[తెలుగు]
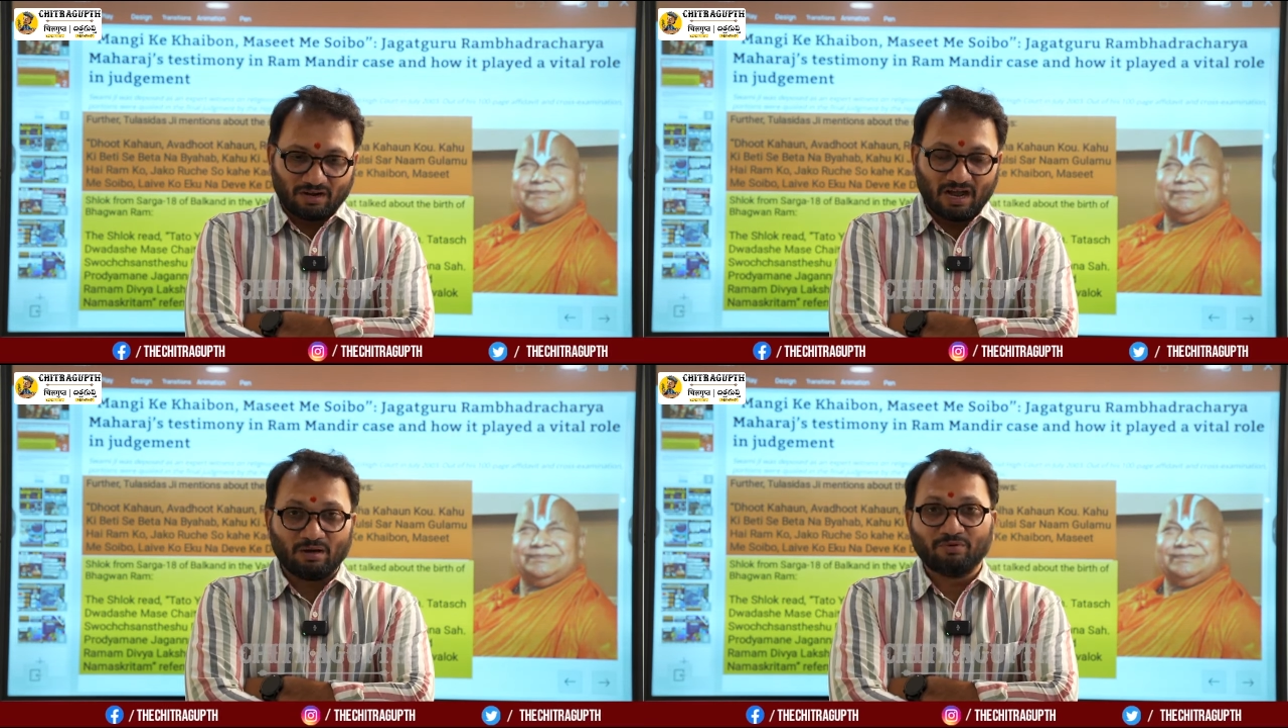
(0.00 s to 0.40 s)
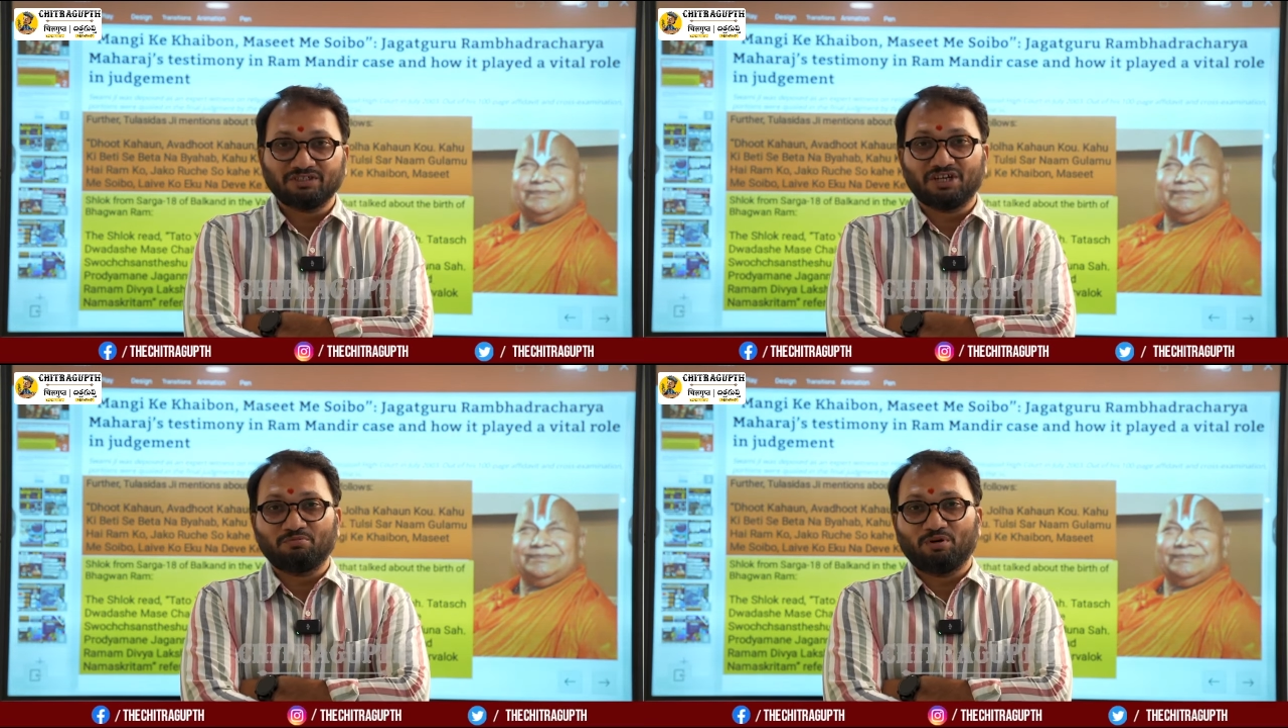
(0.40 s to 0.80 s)
రామ
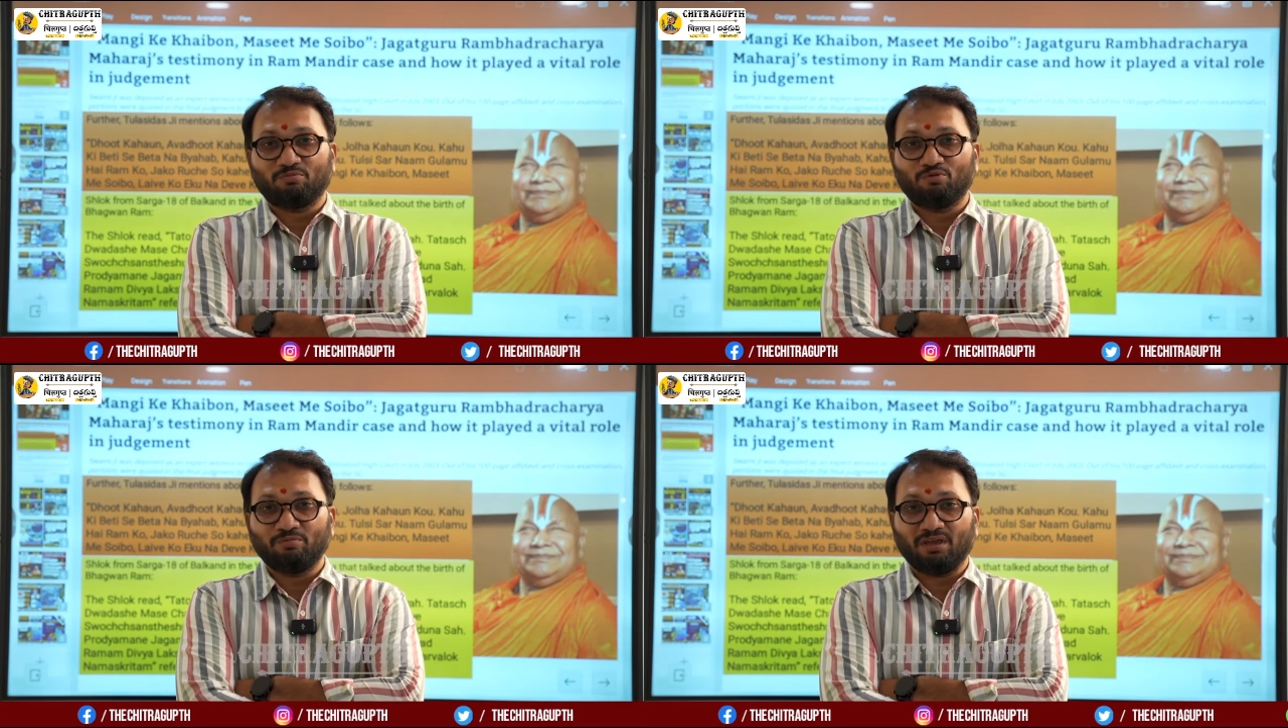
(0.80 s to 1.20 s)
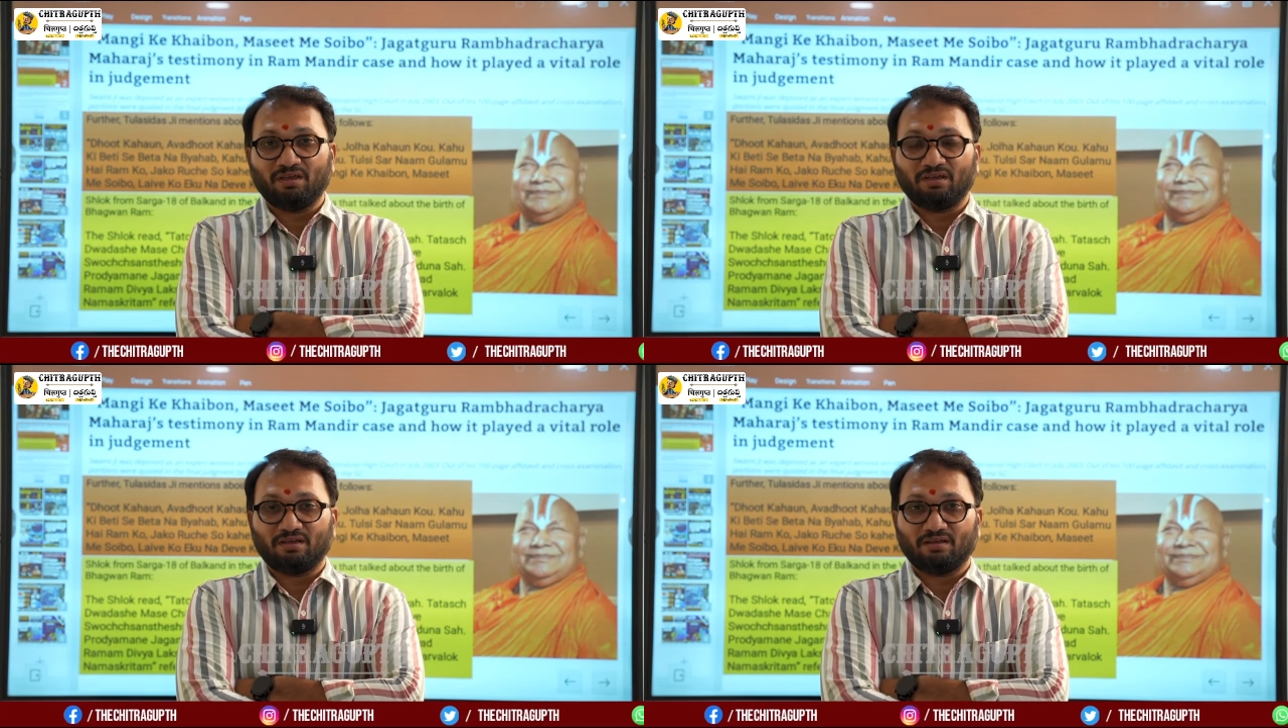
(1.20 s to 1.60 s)
జన్మభూమి
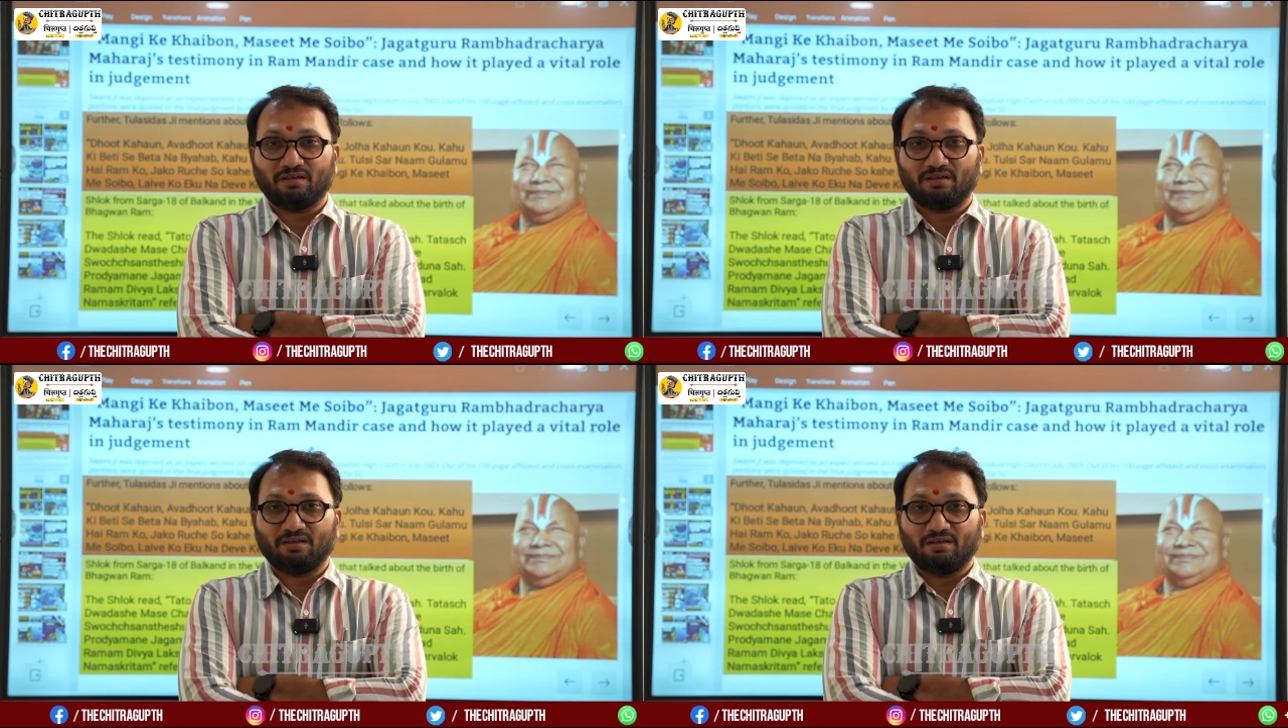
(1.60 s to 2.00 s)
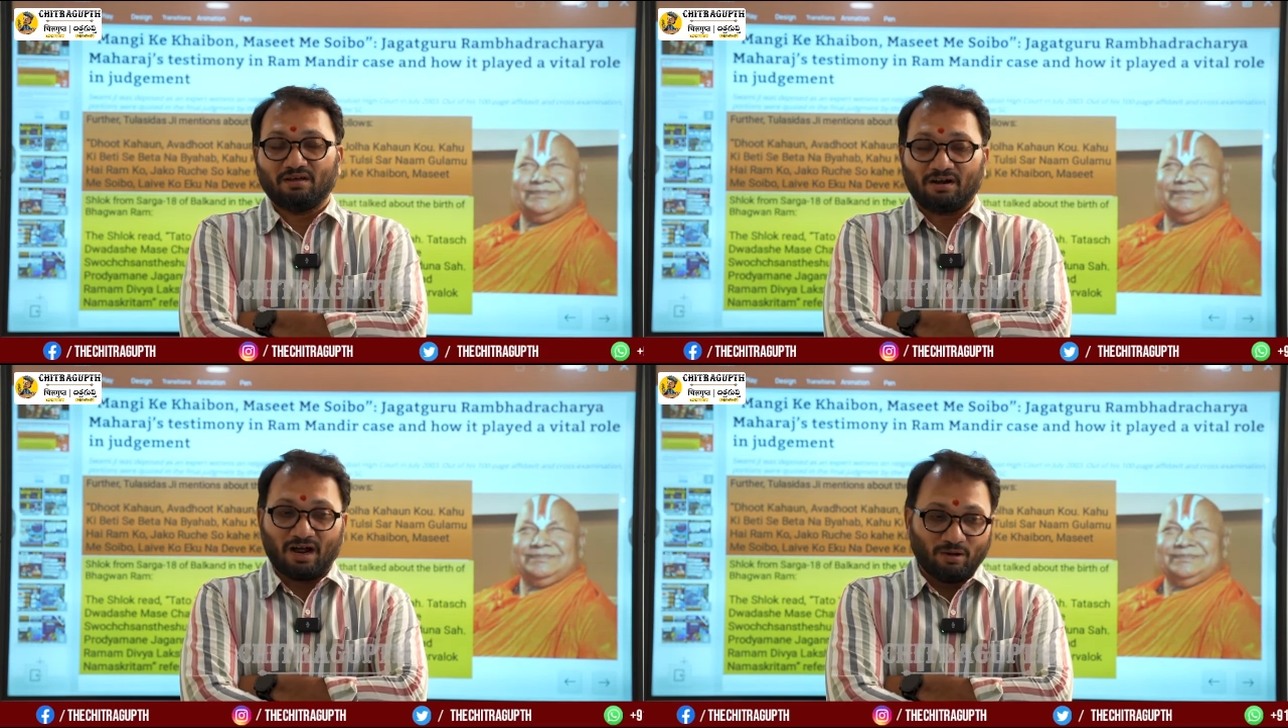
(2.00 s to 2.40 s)

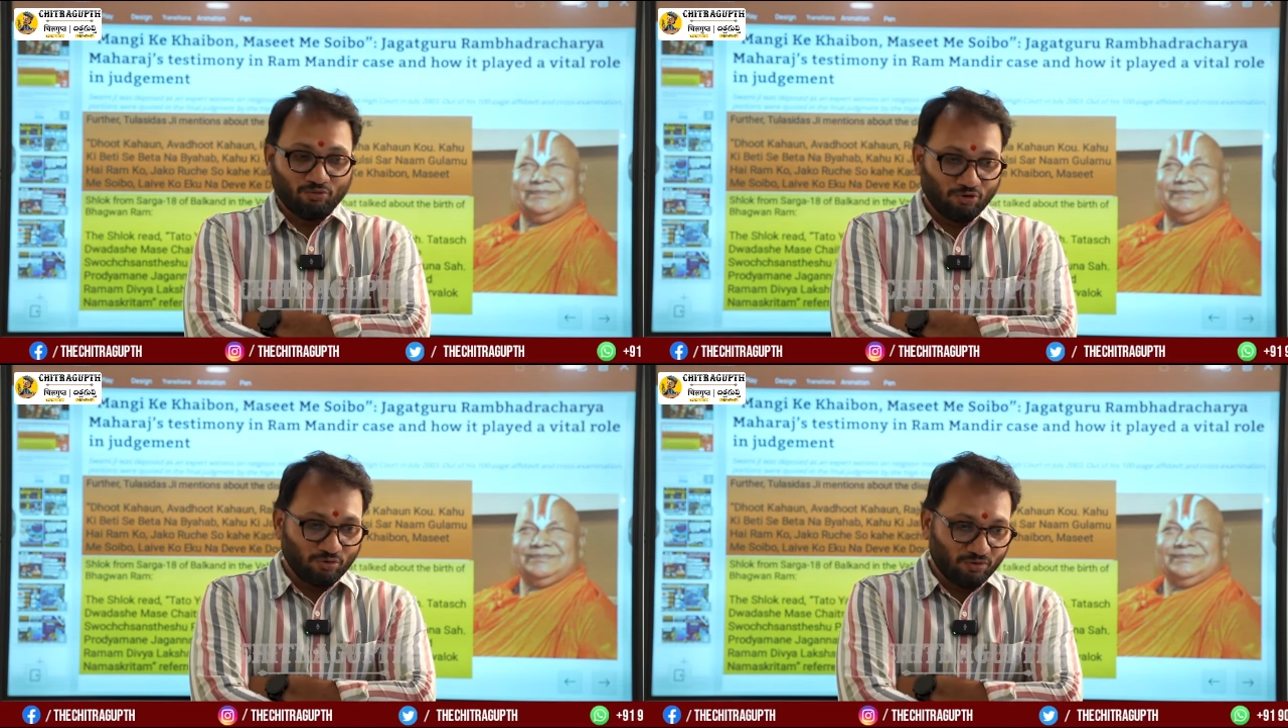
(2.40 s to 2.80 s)
రాముడు